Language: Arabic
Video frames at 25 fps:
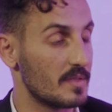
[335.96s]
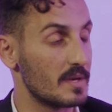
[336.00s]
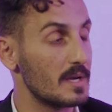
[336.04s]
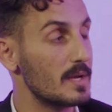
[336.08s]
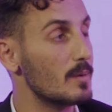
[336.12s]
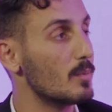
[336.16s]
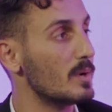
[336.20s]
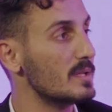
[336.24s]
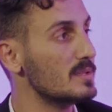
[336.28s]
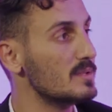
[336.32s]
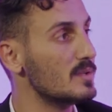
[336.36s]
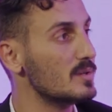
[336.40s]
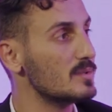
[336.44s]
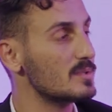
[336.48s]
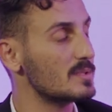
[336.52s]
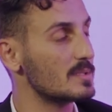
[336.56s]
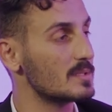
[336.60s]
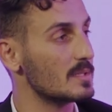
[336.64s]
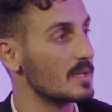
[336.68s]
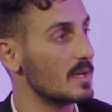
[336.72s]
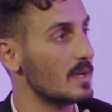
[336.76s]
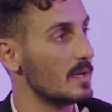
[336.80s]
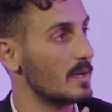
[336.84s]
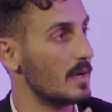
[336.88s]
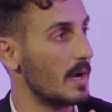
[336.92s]
3 ويندوز
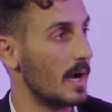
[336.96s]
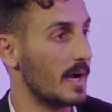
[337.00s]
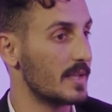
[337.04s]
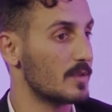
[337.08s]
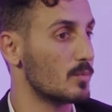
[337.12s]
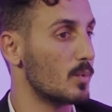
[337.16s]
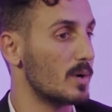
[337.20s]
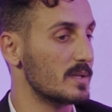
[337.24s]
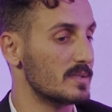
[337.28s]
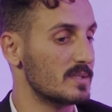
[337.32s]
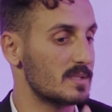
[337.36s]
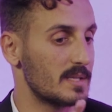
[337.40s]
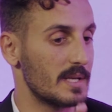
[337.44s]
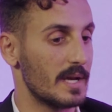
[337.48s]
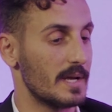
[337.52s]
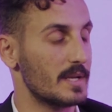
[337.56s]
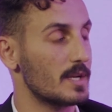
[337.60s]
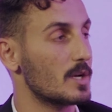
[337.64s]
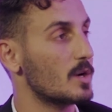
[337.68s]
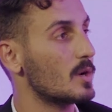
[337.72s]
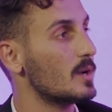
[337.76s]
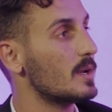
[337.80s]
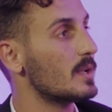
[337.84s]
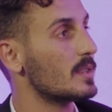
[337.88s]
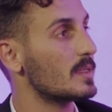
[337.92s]
ات وانس
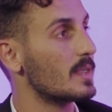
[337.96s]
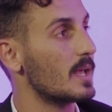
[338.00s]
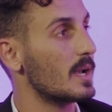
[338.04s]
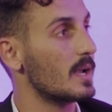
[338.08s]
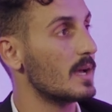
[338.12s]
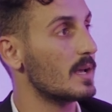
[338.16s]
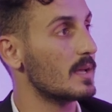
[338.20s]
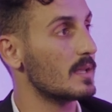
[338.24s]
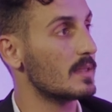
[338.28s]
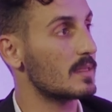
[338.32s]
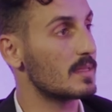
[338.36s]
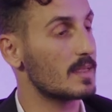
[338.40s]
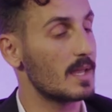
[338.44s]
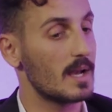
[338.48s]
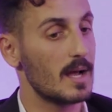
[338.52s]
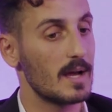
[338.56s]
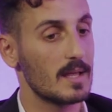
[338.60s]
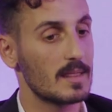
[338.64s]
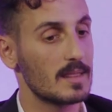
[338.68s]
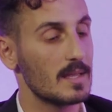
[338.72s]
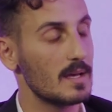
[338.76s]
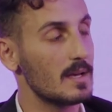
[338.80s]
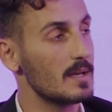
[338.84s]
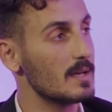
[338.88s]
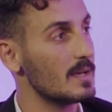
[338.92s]
يعني كل
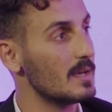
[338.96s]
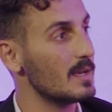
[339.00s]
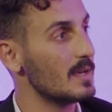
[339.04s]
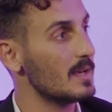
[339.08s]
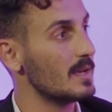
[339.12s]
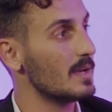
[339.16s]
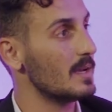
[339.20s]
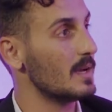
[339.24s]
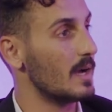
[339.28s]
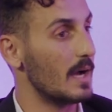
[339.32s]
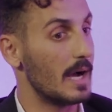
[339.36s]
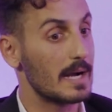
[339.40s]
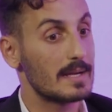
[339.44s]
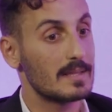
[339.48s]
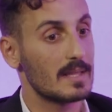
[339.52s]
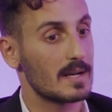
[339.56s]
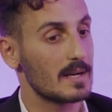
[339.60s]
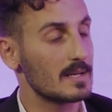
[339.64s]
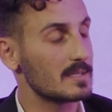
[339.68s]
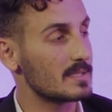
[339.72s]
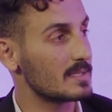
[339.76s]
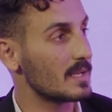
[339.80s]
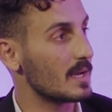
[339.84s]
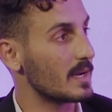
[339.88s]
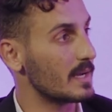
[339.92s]
الثلاثه
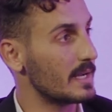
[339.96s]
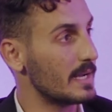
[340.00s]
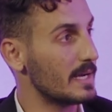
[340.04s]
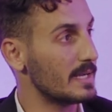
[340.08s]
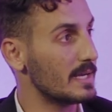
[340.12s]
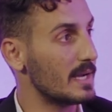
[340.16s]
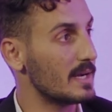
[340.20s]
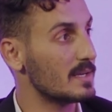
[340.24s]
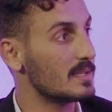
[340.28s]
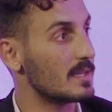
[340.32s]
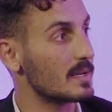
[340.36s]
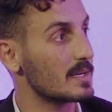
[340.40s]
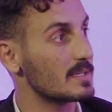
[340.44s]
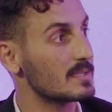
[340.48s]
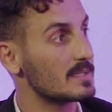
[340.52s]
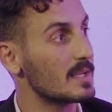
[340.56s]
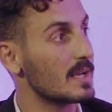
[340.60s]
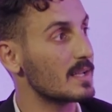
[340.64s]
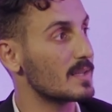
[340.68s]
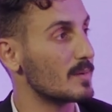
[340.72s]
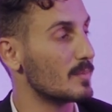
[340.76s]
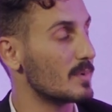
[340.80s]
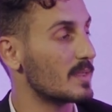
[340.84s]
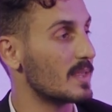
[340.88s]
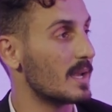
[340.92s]
اقدر أست... يعني اقدر
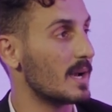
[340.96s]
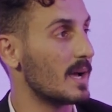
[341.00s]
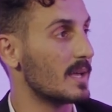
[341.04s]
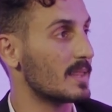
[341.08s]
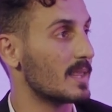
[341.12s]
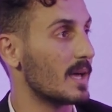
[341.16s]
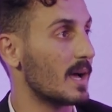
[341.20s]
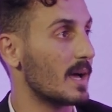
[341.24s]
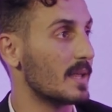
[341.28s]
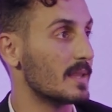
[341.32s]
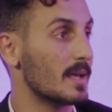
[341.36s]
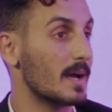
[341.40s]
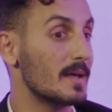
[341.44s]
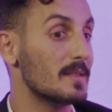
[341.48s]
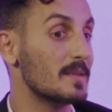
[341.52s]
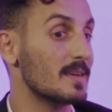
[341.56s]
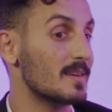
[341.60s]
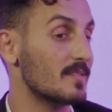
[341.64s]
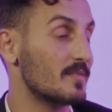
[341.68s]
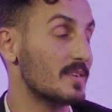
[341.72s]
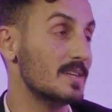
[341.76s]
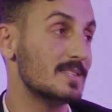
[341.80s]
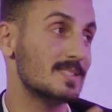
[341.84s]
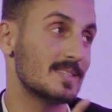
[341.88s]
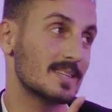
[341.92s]
استخدم الثلاثه هذه
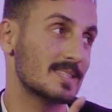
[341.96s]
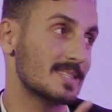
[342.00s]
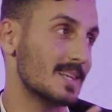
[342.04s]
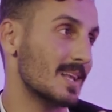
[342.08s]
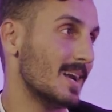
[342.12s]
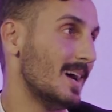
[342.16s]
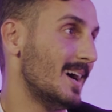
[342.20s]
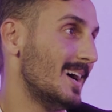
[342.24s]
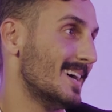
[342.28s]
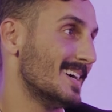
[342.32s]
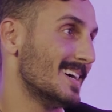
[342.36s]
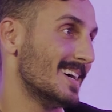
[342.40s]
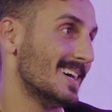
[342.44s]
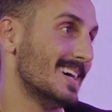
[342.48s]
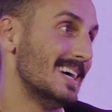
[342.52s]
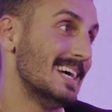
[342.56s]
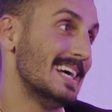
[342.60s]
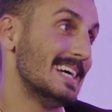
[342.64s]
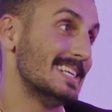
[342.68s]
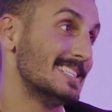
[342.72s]
هذه فيتشر صراحه